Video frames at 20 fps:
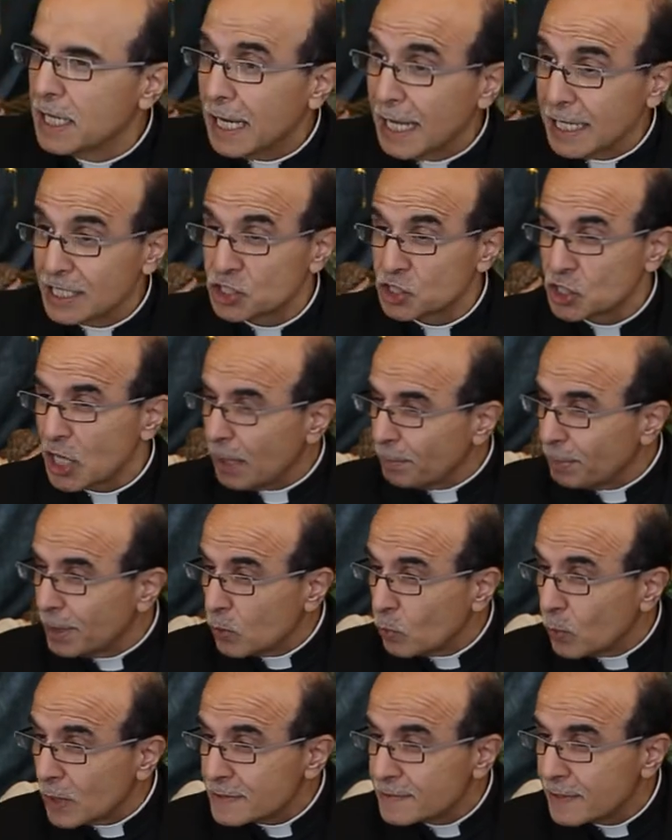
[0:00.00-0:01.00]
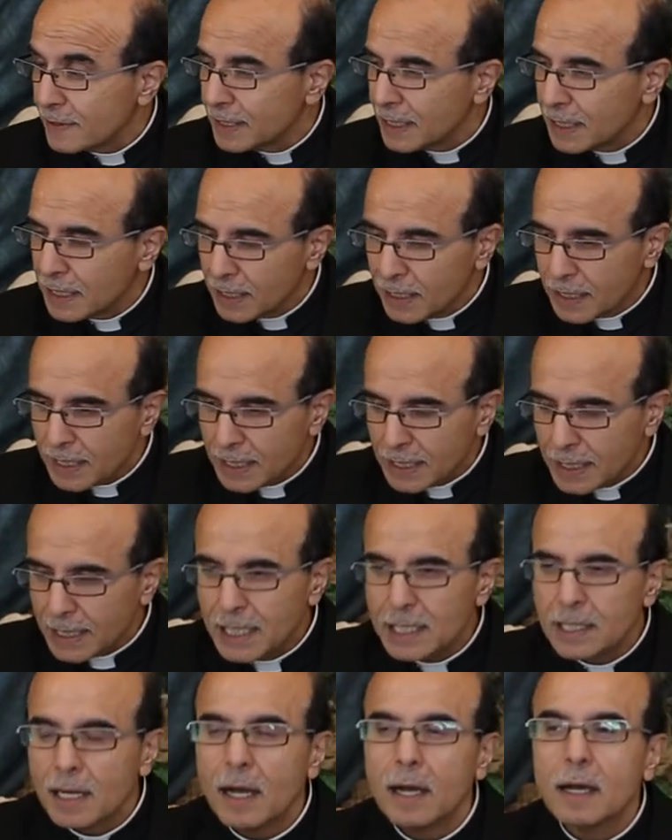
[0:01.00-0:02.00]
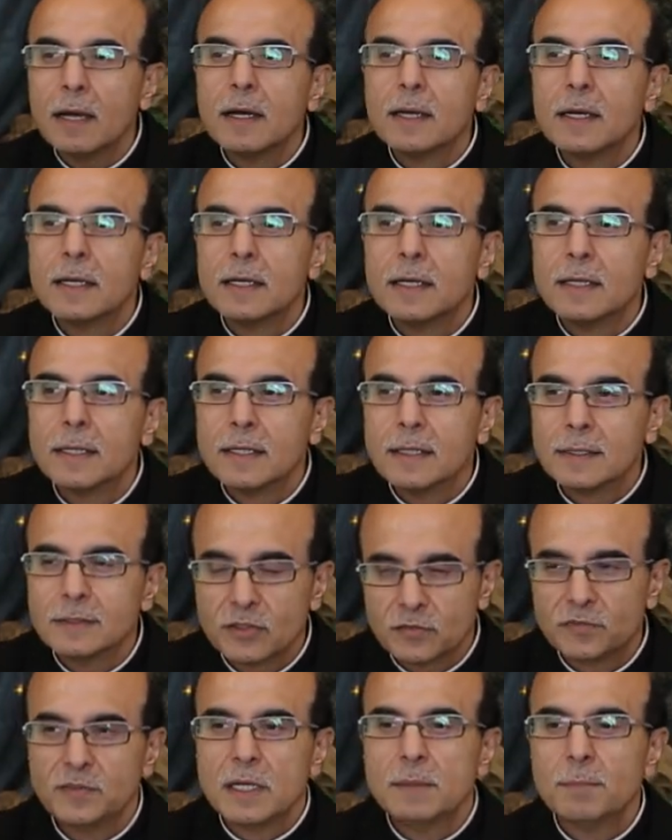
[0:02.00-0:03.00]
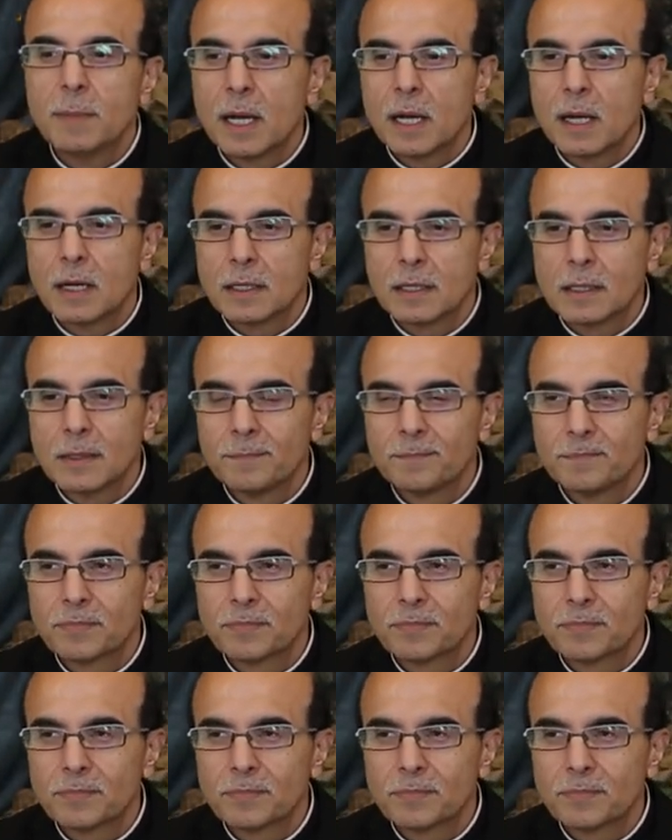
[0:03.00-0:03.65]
هالشعب الوثني إلى طفل المغارة